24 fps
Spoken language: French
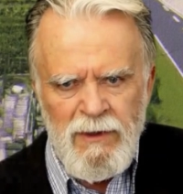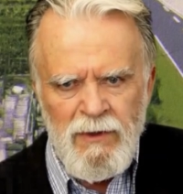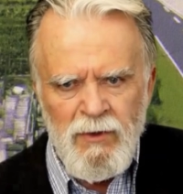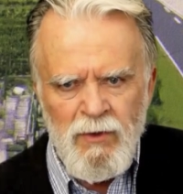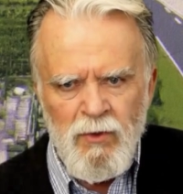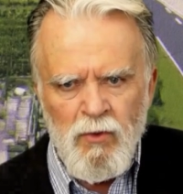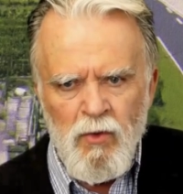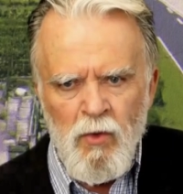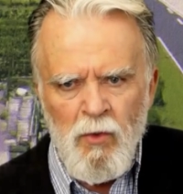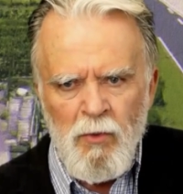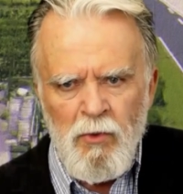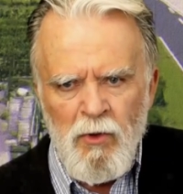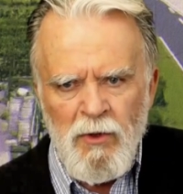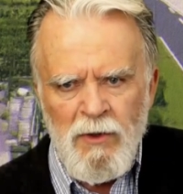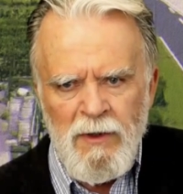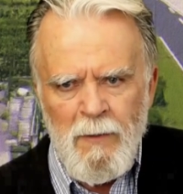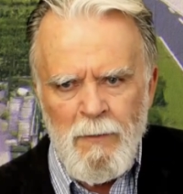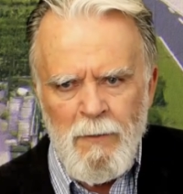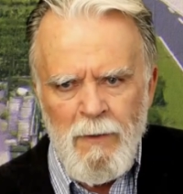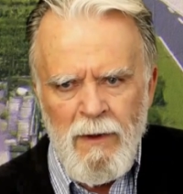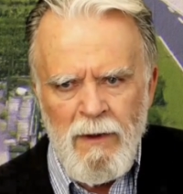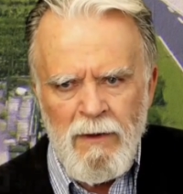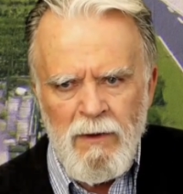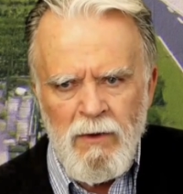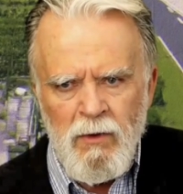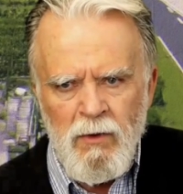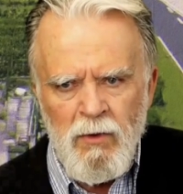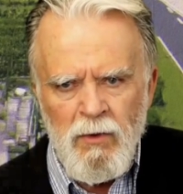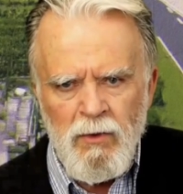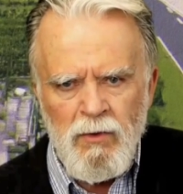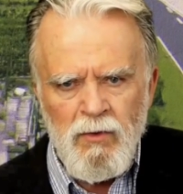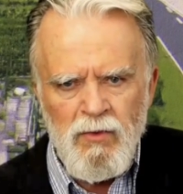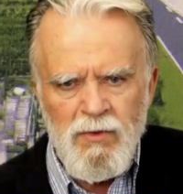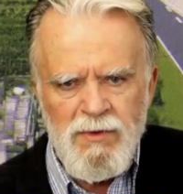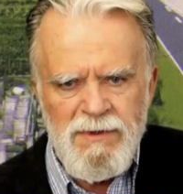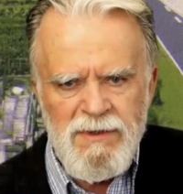il ne comprenait pas que
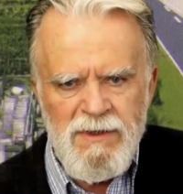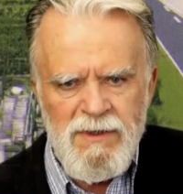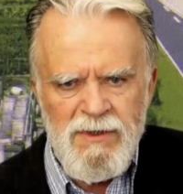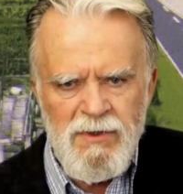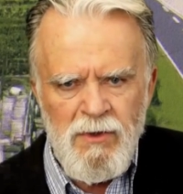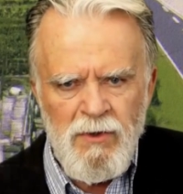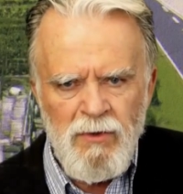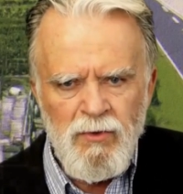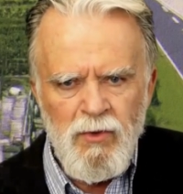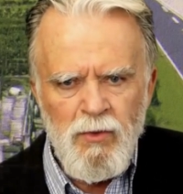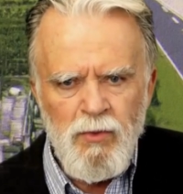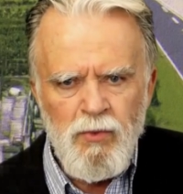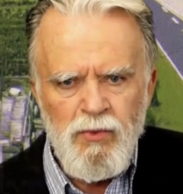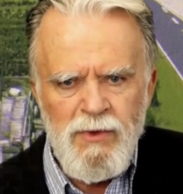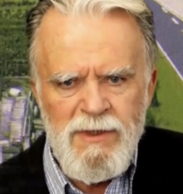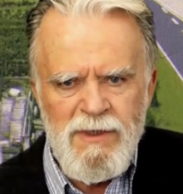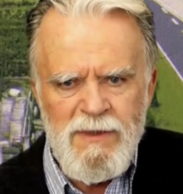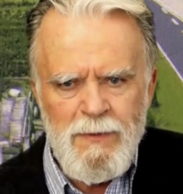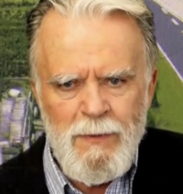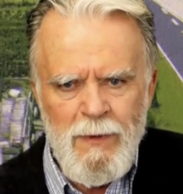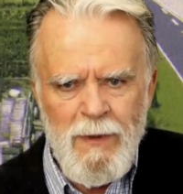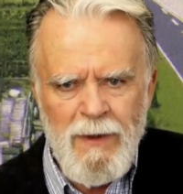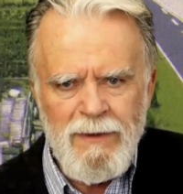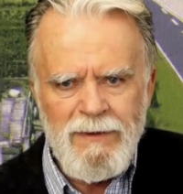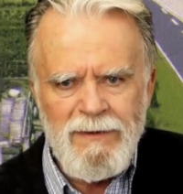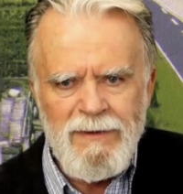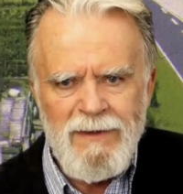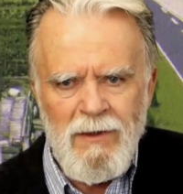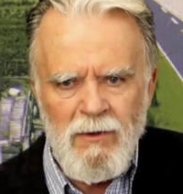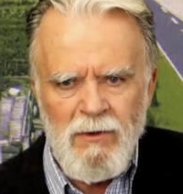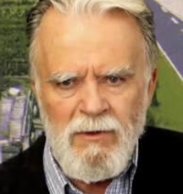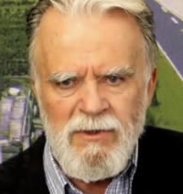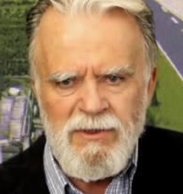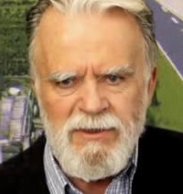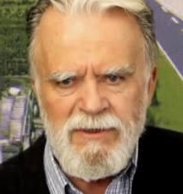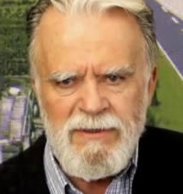tous ces gens ne puissent pas
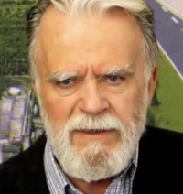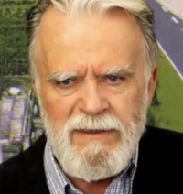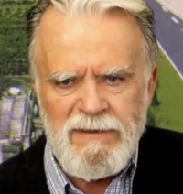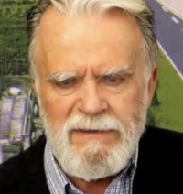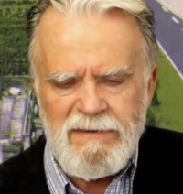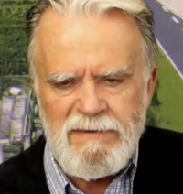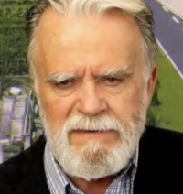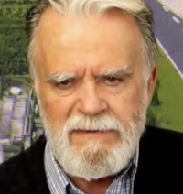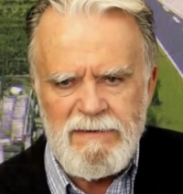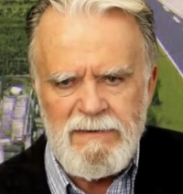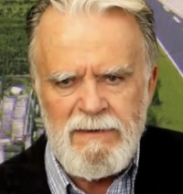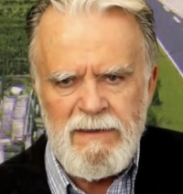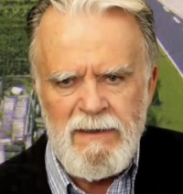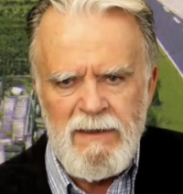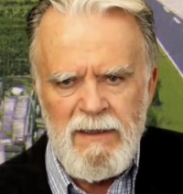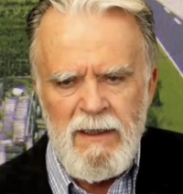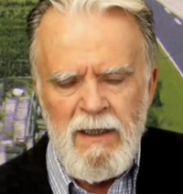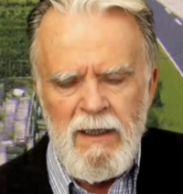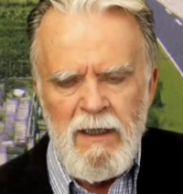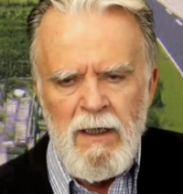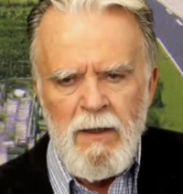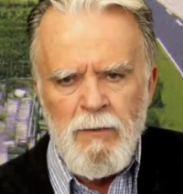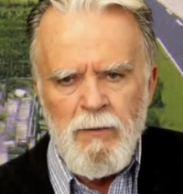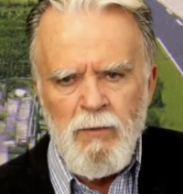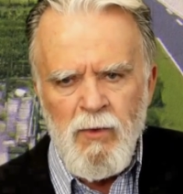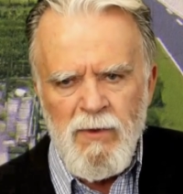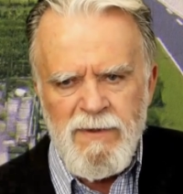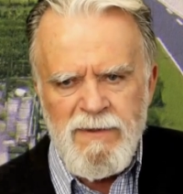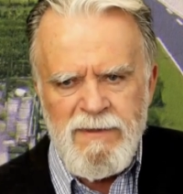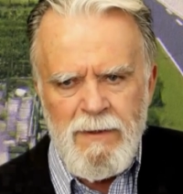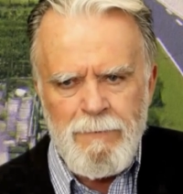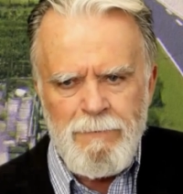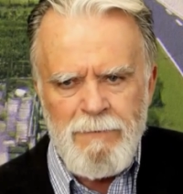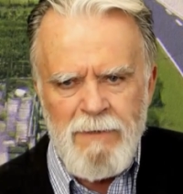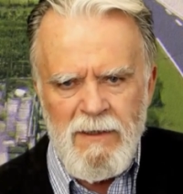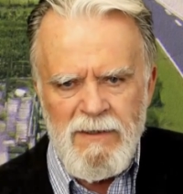décrocher assez pour
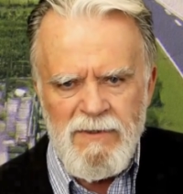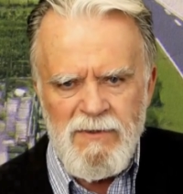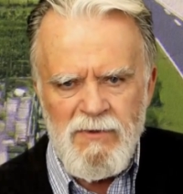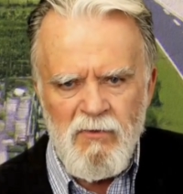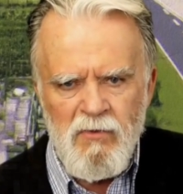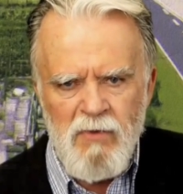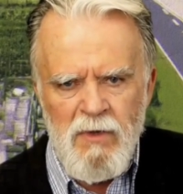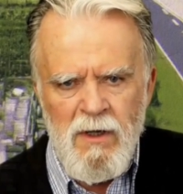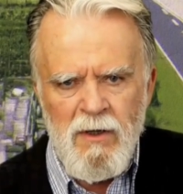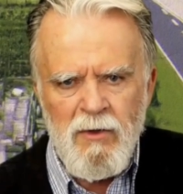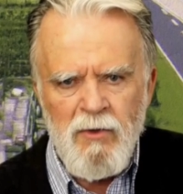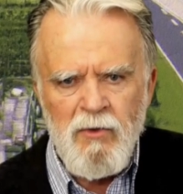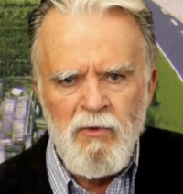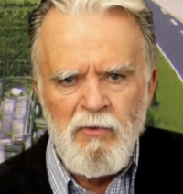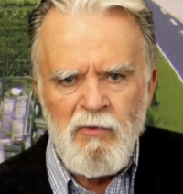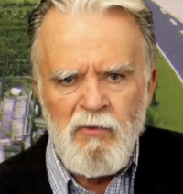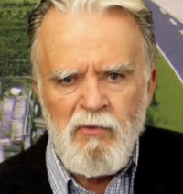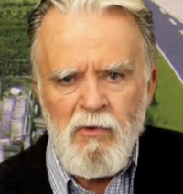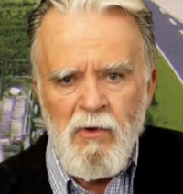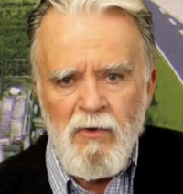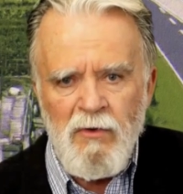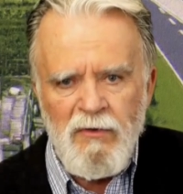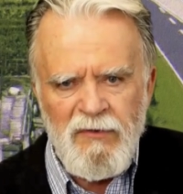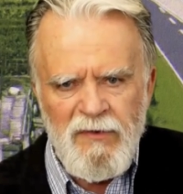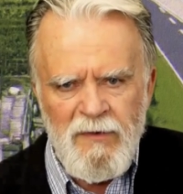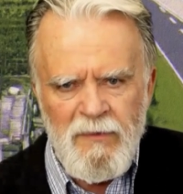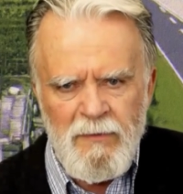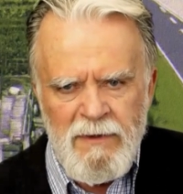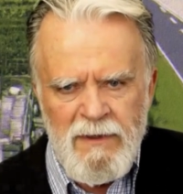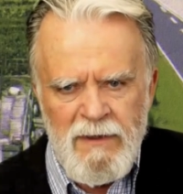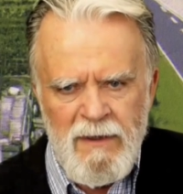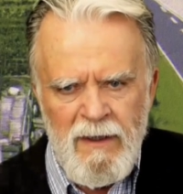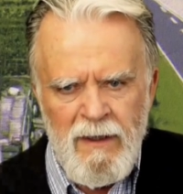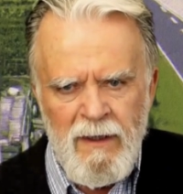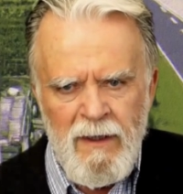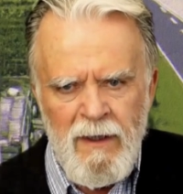s'apercevoir qu'une fois au
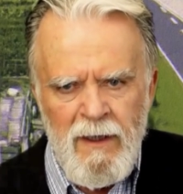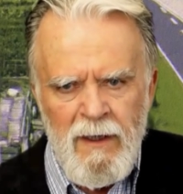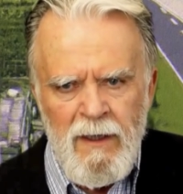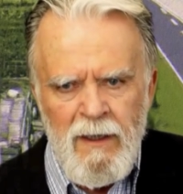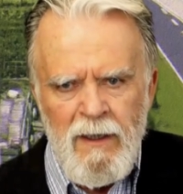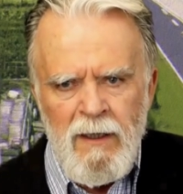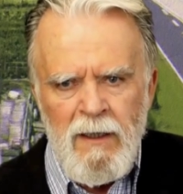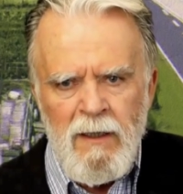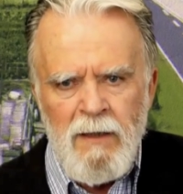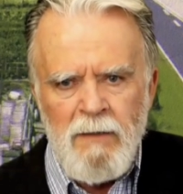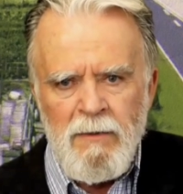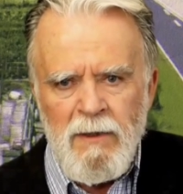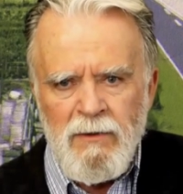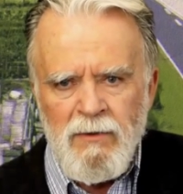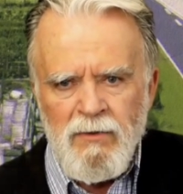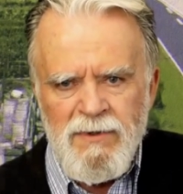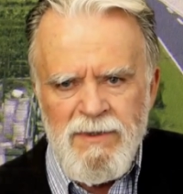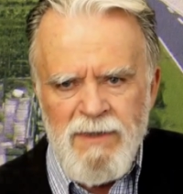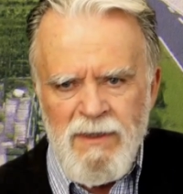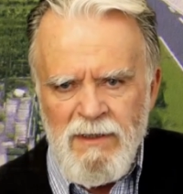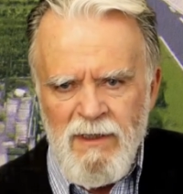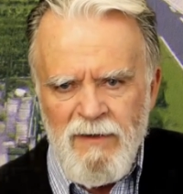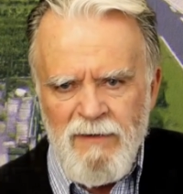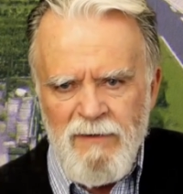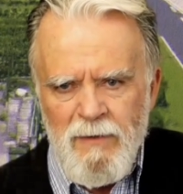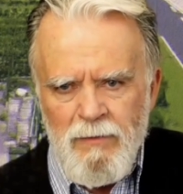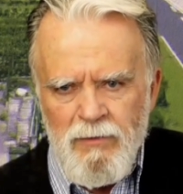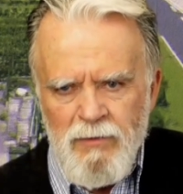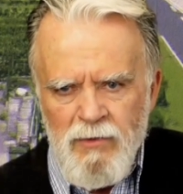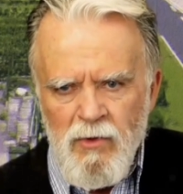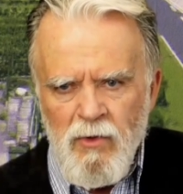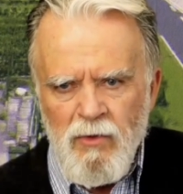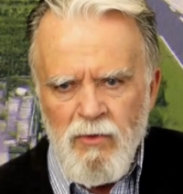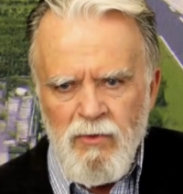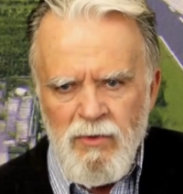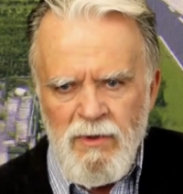cimetière, eh bien tout ça n'avait
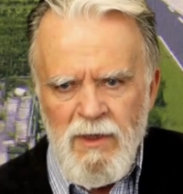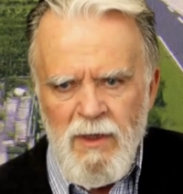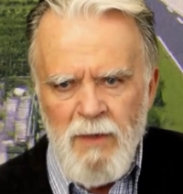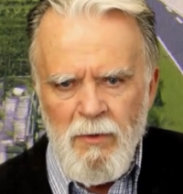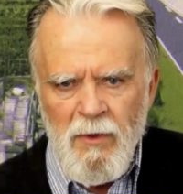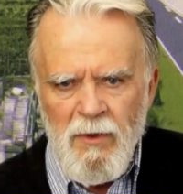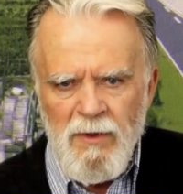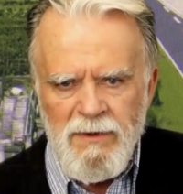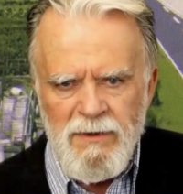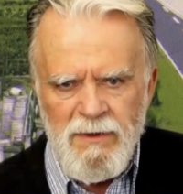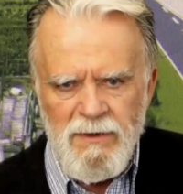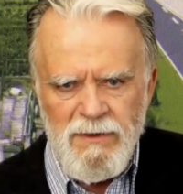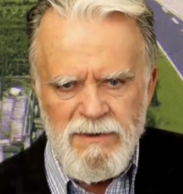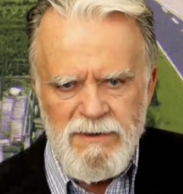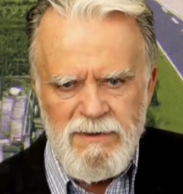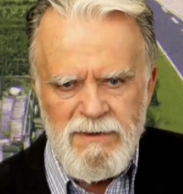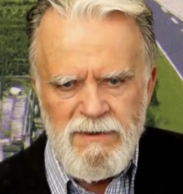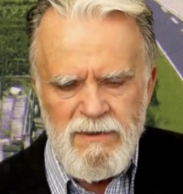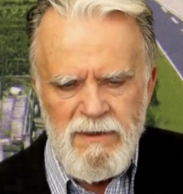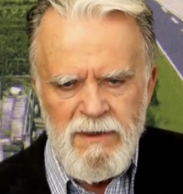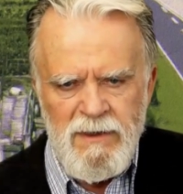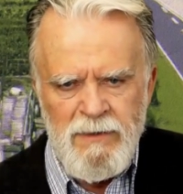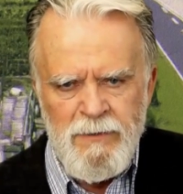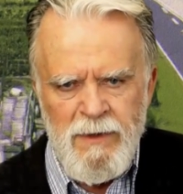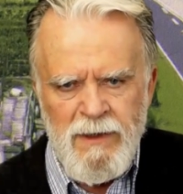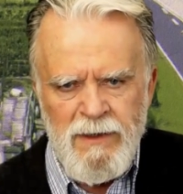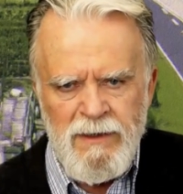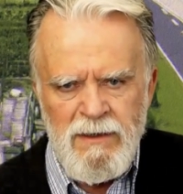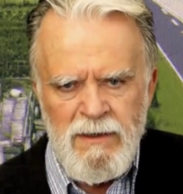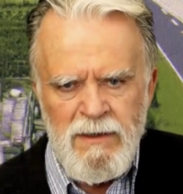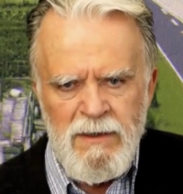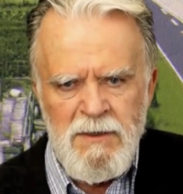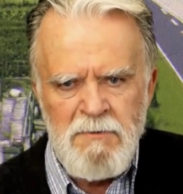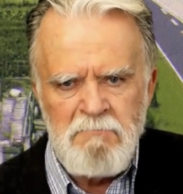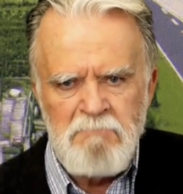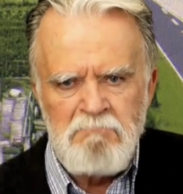plus aucune importance. Il m'a
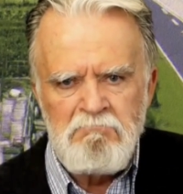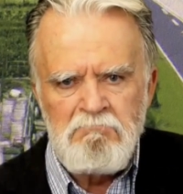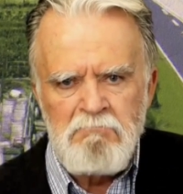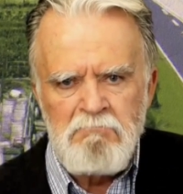dit,